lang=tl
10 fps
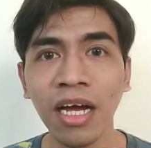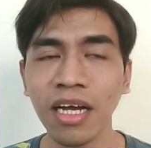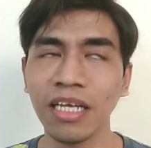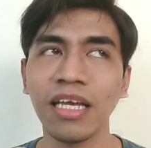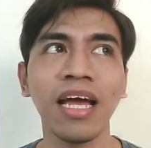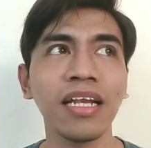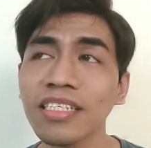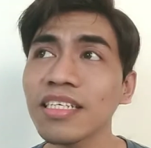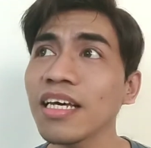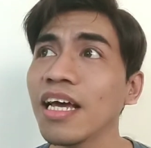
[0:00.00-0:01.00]
ganyan.
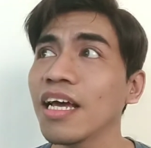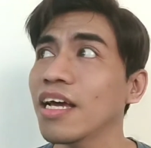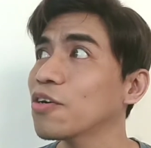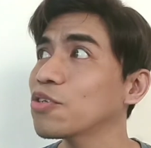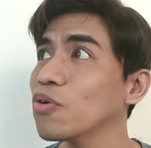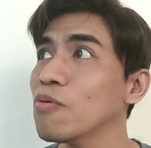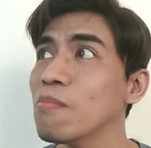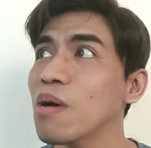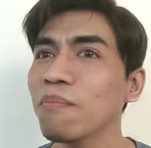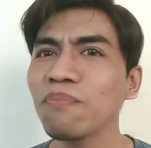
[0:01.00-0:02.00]
Kasi gusto kong
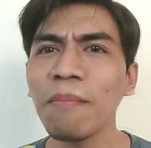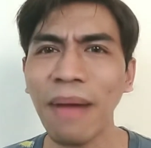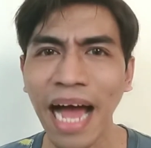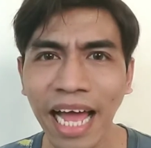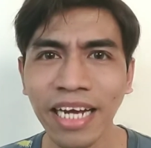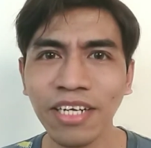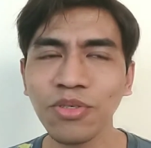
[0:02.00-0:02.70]
maramdaman,